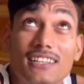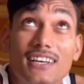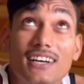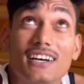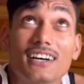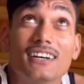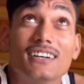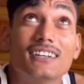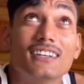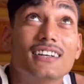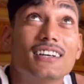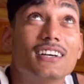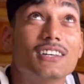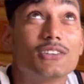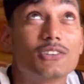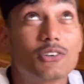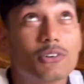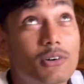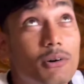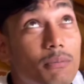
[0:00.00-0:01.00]
रहा था
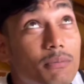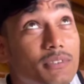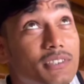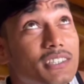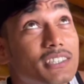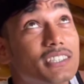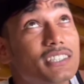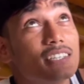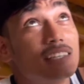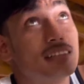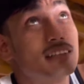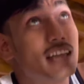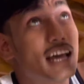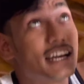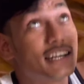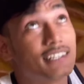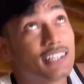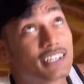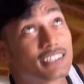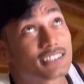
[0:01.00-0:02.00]
तो अभी
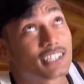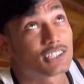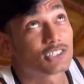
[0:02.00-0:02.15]
लाइट देख